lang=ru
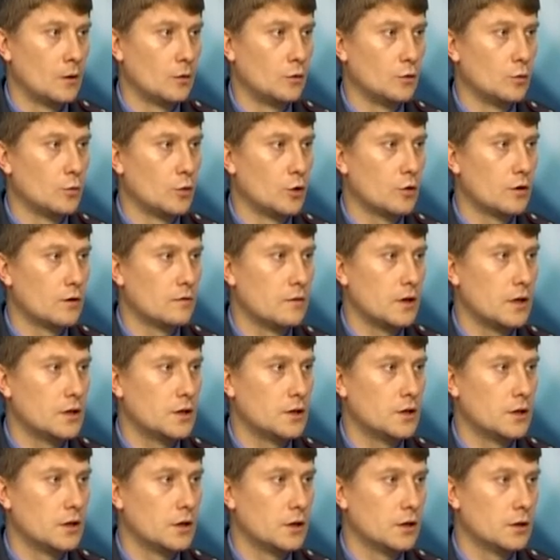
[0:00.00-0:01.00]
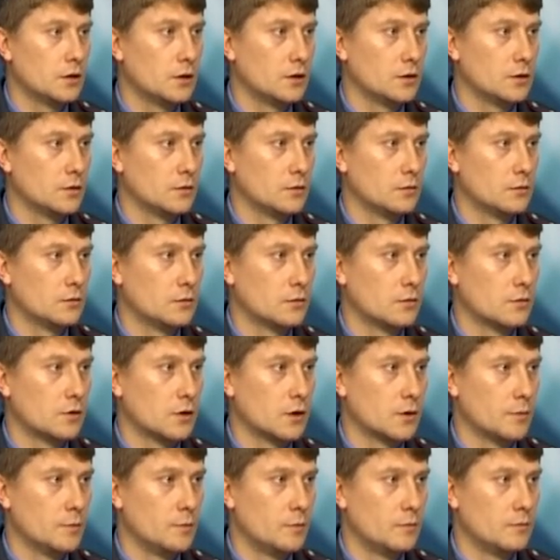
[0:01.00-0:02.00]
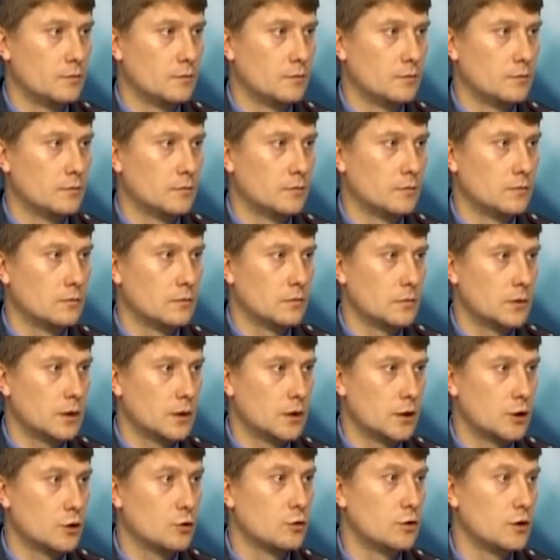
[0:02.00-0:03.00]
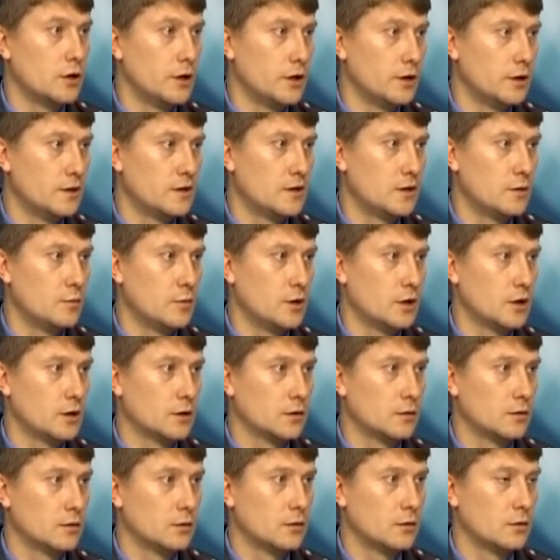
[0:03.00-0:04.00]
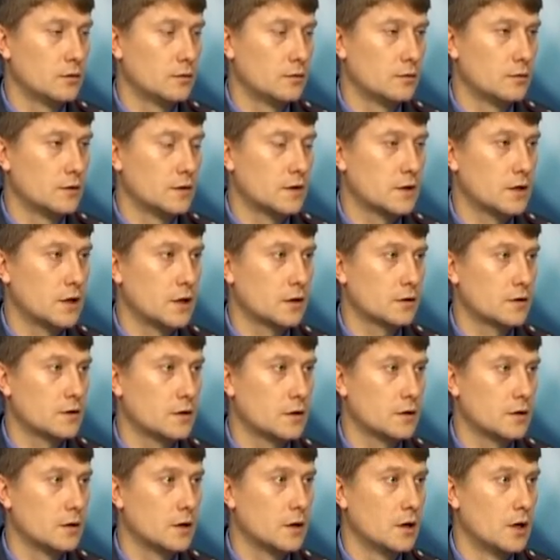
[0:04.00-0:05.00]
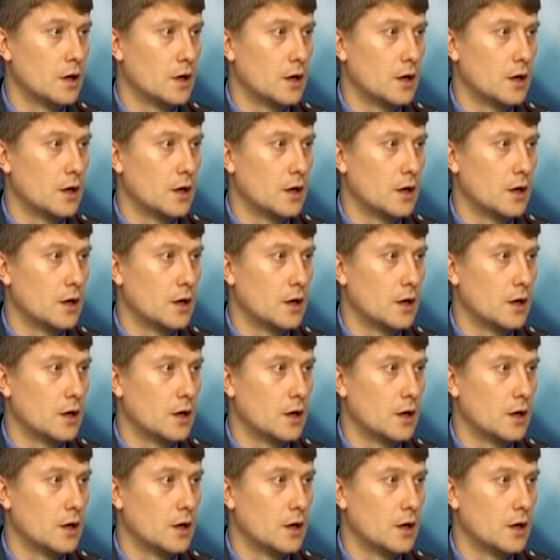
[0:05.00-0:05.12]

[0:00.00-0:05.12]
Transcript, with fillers: Ну, многие водители э, уже ощутили на себе новые санкции.